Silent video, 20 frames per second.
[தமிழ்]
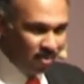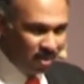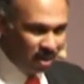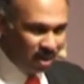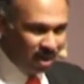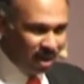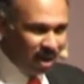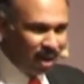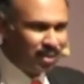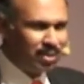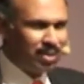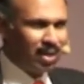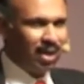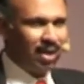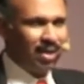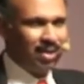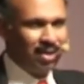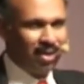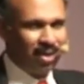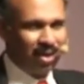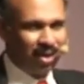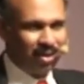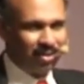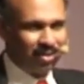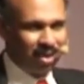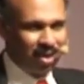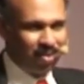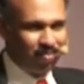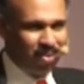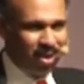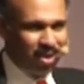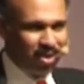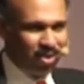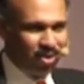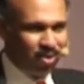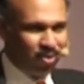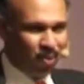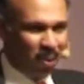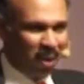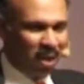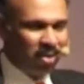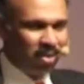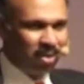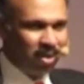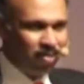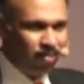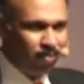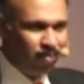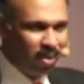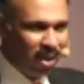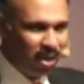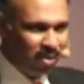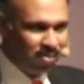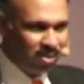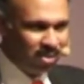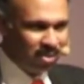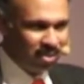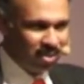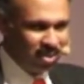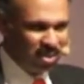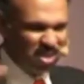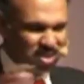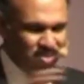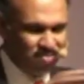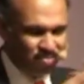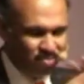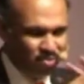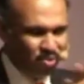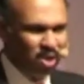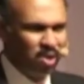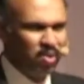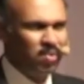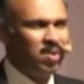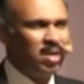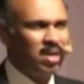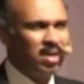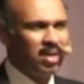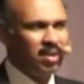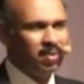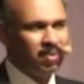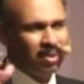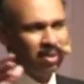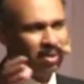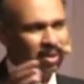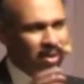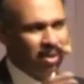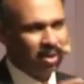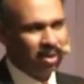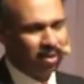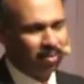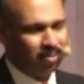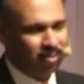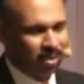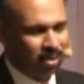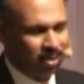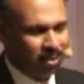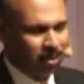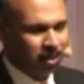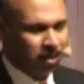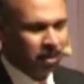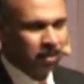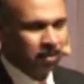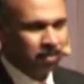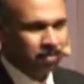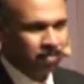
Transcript: அவர் ராஜாதி ராஜா மனு குலத்தின் பாவத்திற்கு முடிவு எட்ட வந்திருக்கிறவர்